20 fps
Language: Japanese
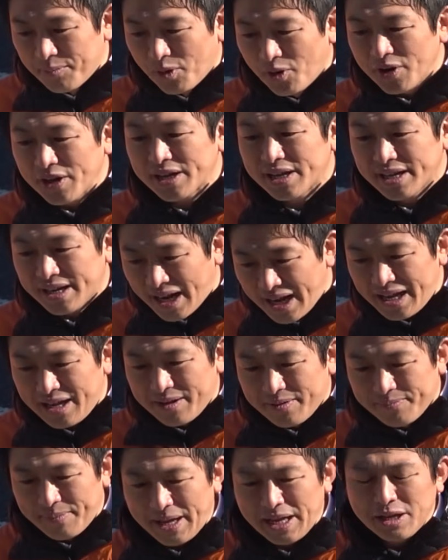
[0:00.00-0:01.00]
もう一
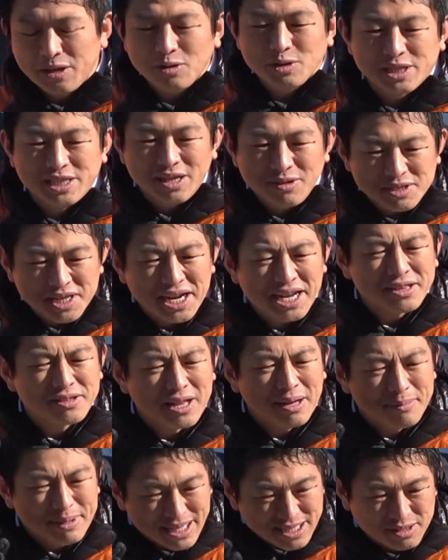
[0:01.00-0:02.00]
回勉強し直さないと
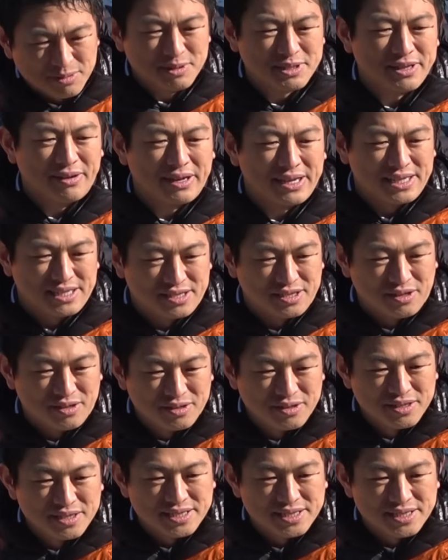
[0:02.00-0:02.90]
ダメだと思ったわけですよ。